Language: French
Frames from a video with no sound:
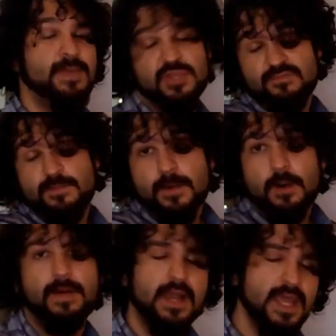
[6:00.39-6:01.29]
mais je ne vais pas
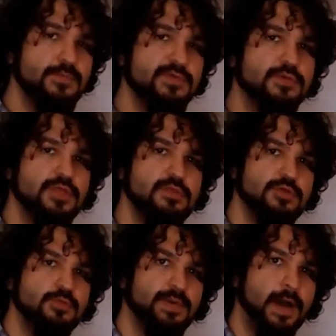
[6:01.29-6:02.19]
en parler puisque je
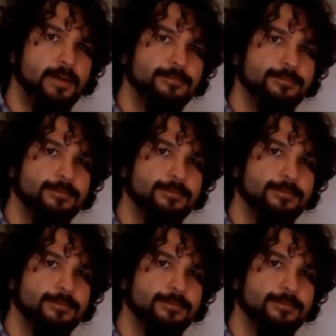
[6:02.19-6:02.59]
n'y joue pas.